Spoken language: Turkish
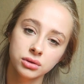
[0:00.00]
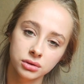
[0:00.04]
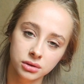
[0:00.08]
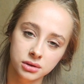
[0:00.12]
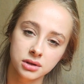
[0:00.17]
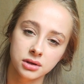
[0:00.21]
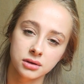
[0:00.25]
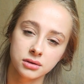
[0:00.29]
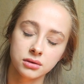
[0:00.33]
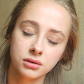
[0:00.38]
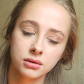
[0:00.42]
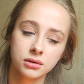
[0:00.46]

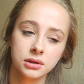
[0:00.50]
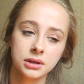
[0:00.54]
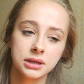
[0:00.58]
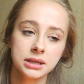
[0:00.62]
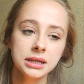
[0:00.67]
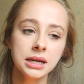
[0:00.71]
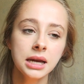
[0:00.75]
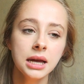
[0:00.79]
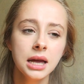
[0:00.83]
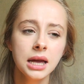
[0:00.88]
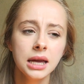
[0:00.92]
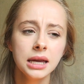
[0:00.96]
Türkçe
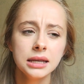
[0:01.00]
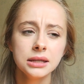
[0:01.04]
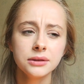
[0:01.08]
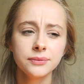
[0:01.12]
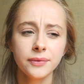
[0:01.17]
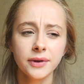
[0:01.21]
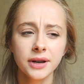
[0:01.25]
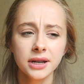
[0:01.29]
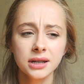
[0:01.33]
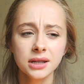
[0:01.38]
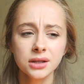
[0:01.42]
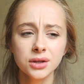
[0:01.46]
soruları.
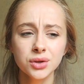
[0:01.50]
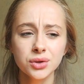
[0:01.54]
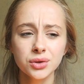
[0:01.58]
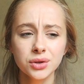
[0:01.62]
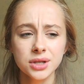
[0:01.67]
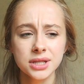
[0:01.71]
Fakat